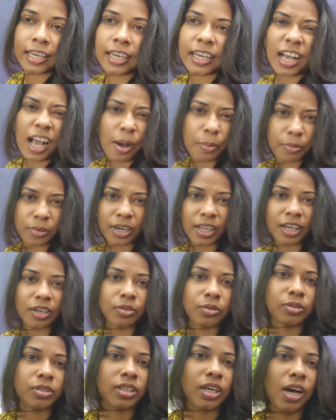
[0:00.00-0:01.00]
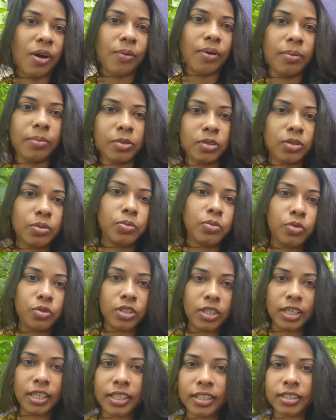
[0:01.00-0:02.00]
খাবো না এখন খাওয়ার মতো মুড
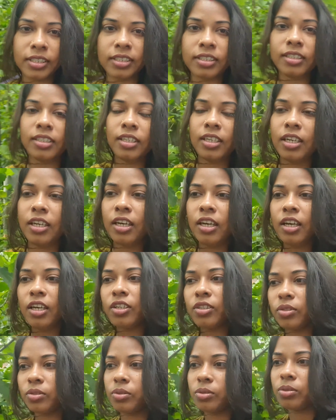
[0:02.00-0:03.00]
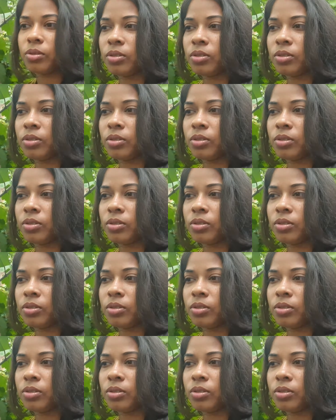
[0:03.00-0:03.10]
নেই তো